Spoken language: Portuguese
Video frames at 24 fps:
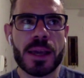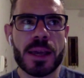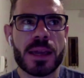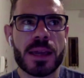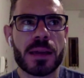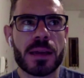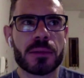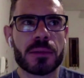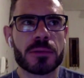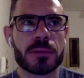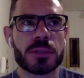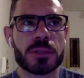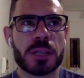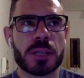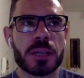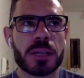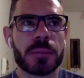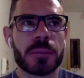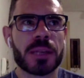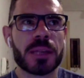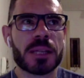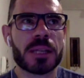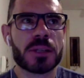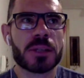que eu não tinha que
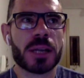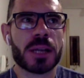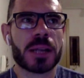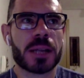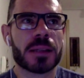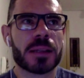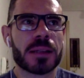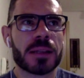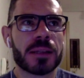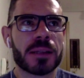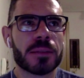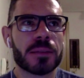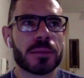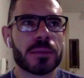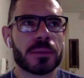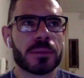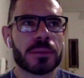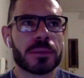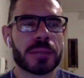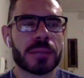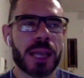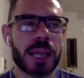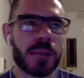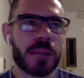me dedicar
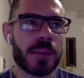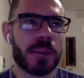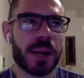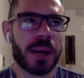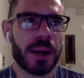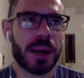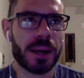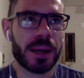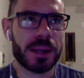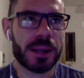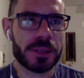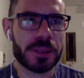tanto, dei uma,